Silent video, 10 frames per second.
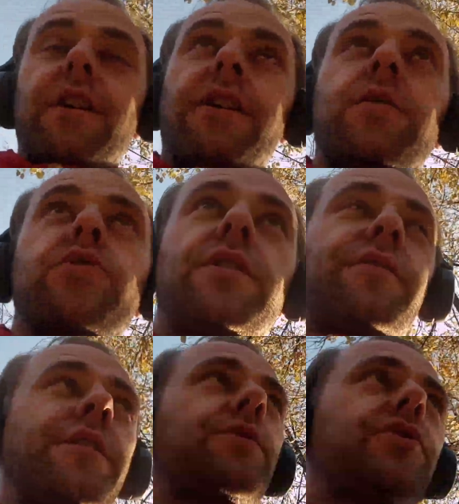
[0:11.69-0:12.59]
я уже
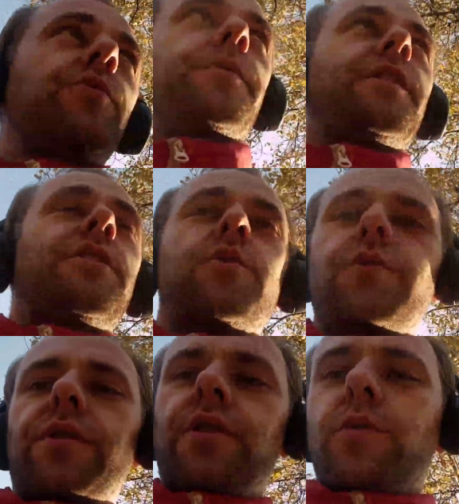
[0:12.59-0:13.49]
говорил, что у меня
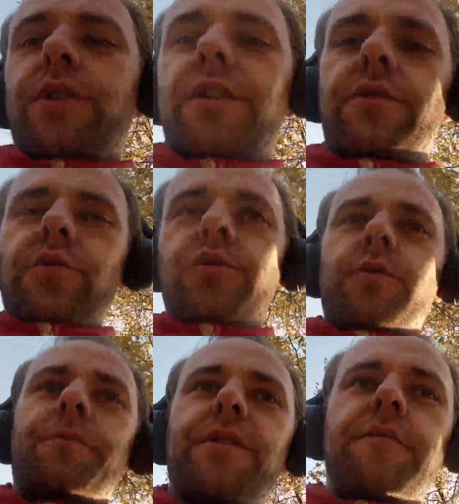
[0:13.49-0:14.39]
идут глюки. То есть
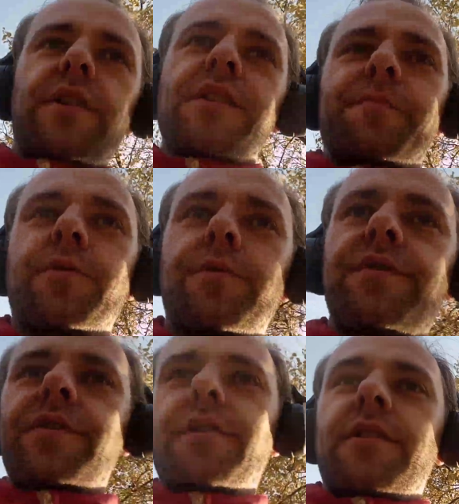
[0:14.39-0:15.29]
он первый раз
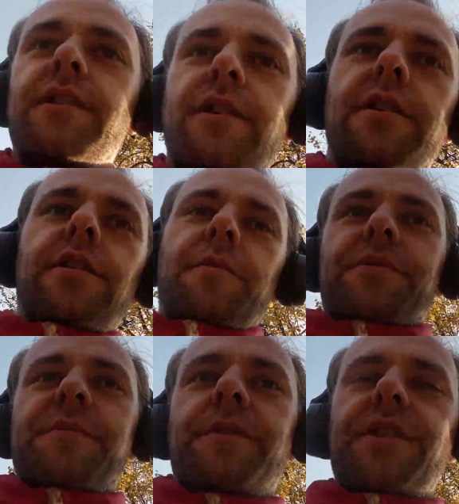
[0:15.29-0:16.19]
просит
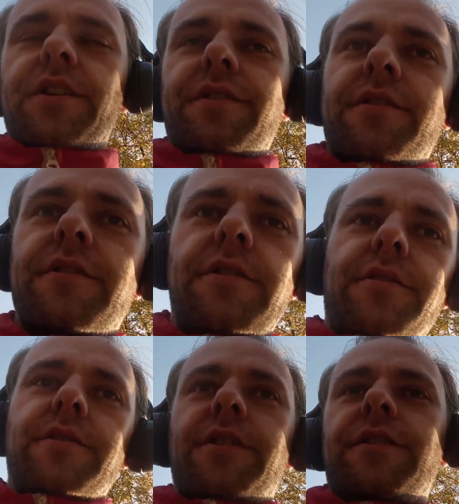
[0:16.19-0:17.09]
посмотреть
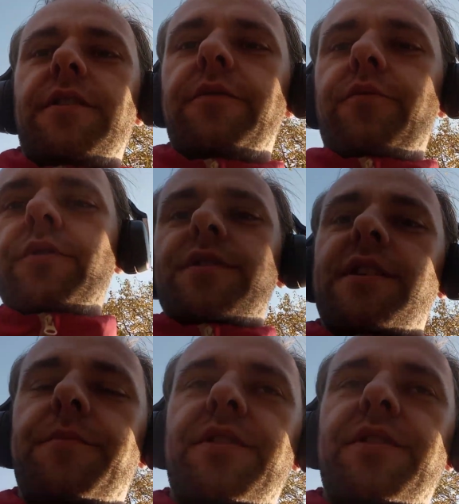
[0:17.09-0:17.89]
э, на телефон, сам